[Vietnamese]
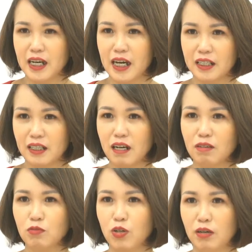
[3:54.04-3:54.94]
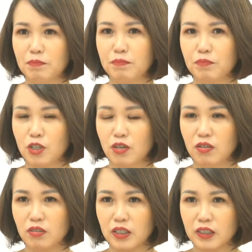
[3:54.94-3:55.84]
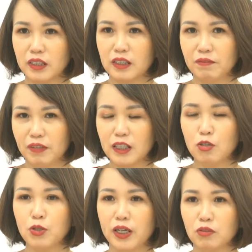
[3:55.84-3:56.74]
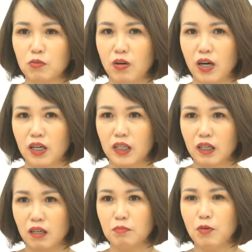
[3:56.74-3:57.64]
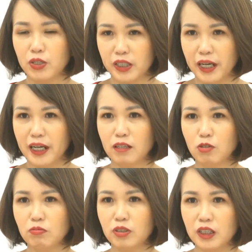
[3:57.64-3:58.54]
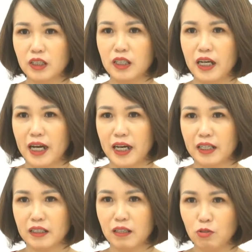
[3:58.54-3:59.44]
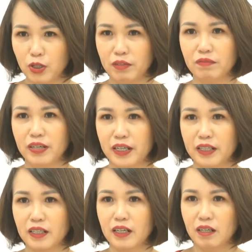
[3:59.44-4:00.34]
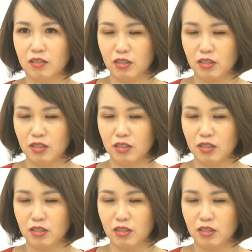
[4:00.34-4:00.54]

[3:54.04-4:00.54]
là rất là phù hợp cho ừ, với tiêu chuẩn của ờ, Bộ Y tế cũng như là tiêu chuẩn về ờ,